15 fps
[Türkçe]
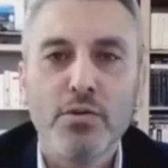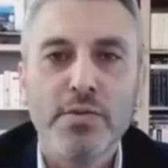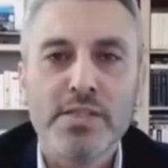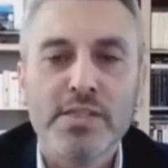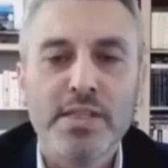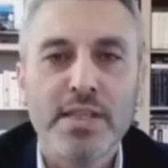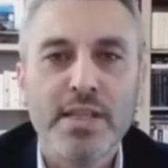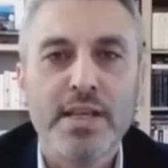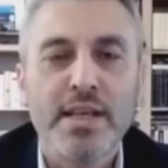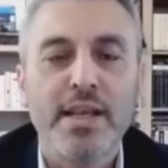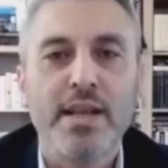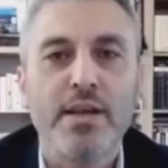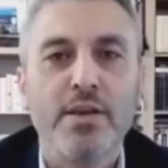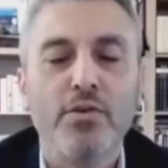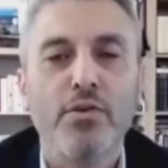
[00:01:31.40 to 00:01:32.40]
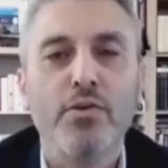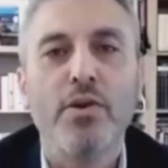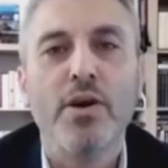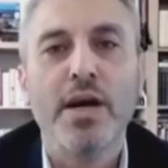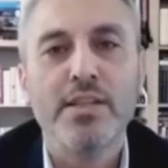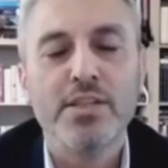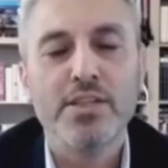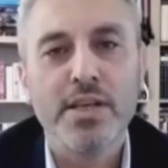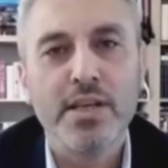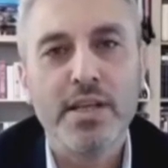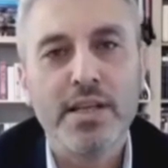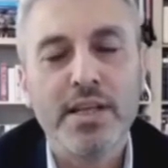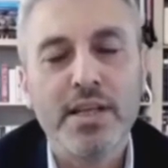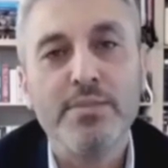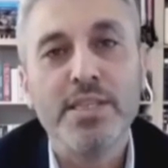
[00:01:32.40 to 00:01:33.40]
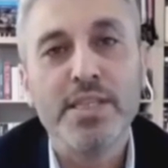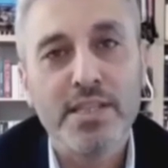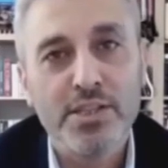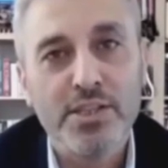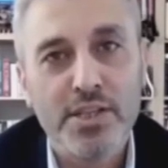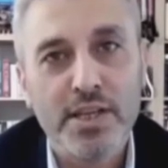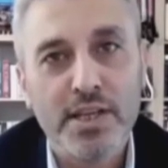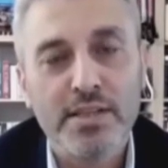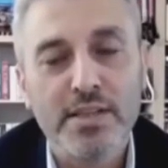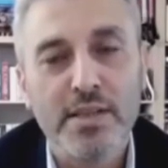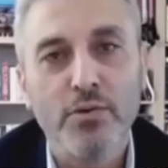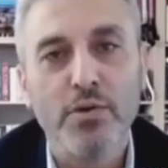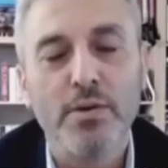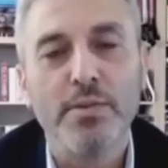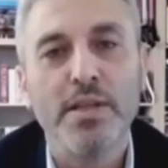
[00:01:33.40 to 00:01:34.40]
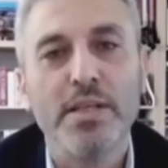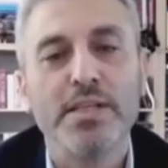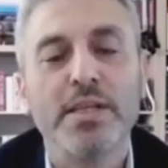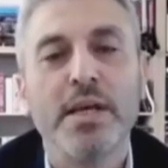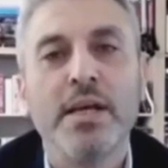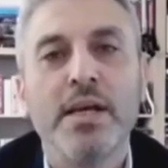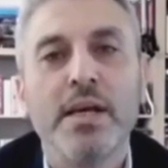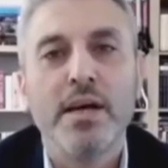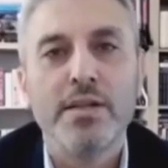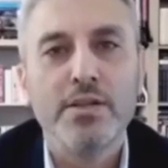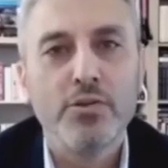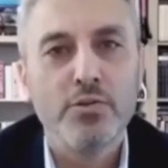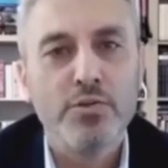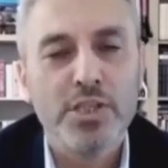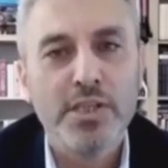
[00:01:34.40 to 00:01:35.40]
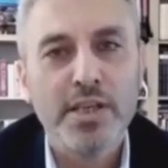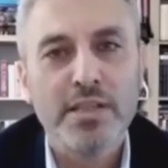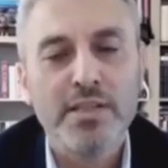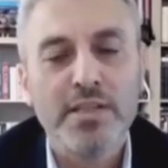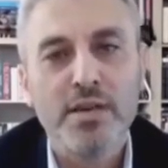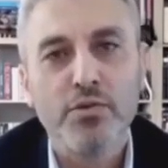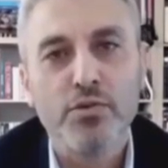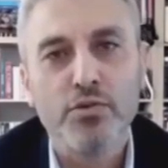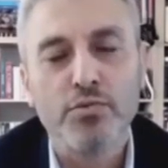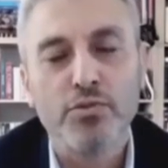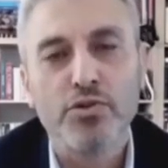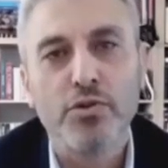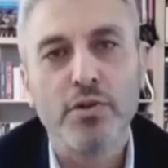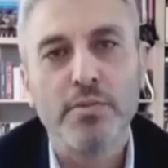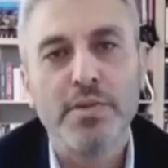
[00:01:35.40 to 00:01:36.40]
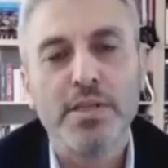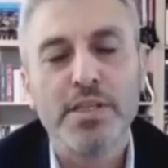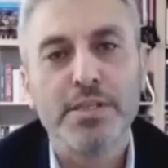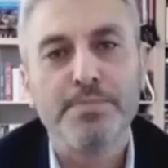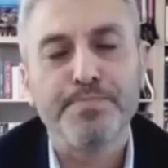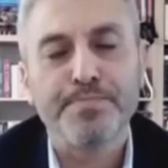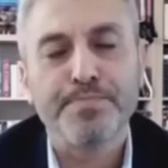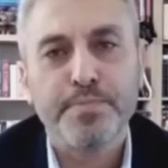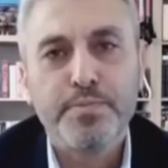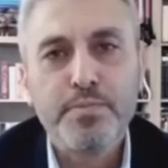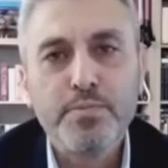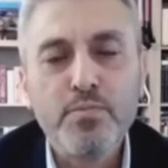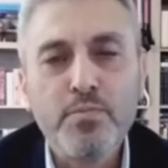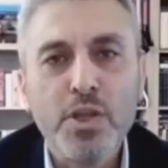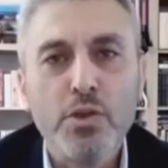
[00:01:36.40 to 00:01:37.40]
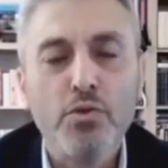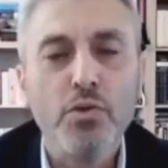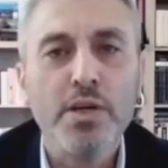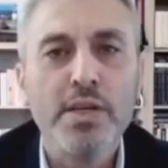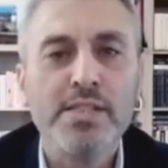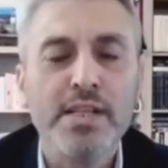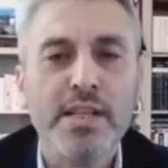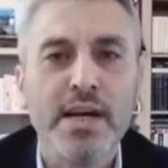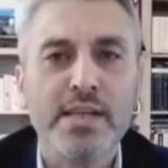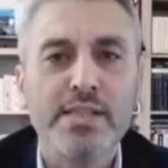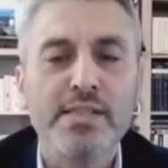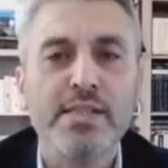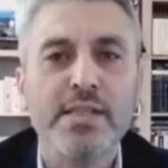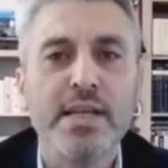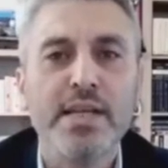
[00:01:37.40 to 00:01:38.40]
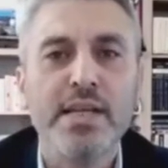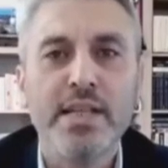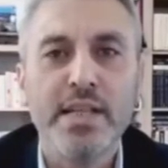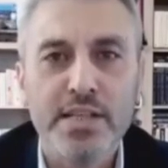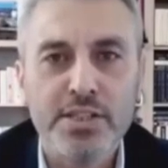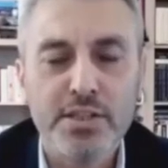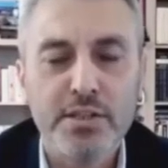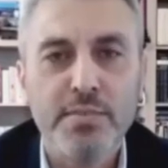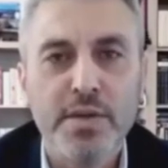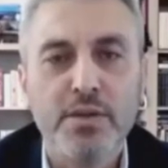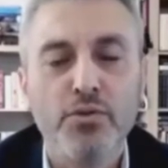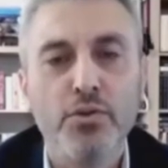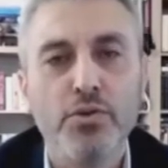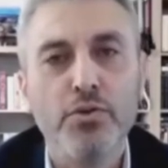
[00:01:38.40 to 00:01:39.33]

olmasına da gerek yok. Aynı şekilde limited şirketi de olabilir. Anonim şirketi de kurmuş olabilir. Dolayısıyla aslında iyileştirmeye